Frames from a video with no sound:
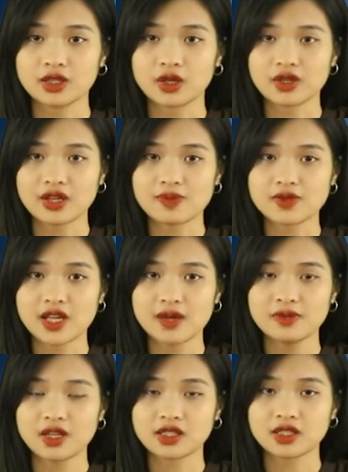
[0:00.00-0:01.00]
có nạp
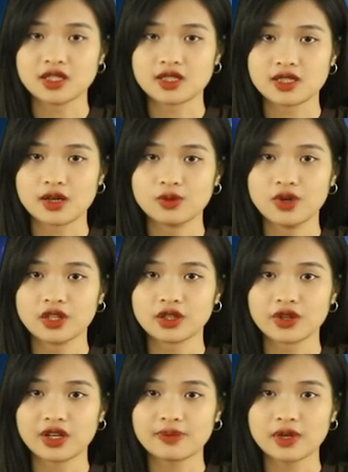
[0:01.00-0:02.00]
giáp là kỷ dậu,
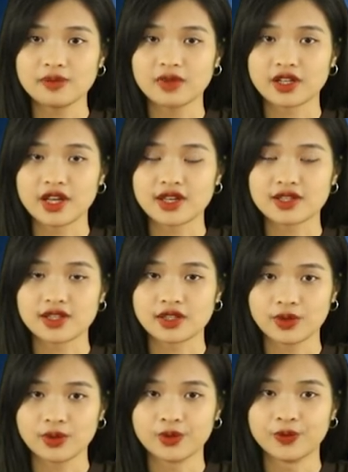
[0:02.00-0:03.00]
có nạp âm là đại
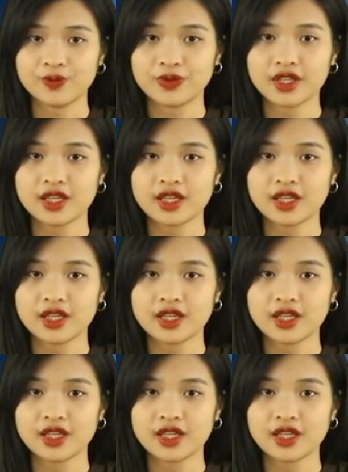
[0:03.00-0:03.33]
dịch thổ.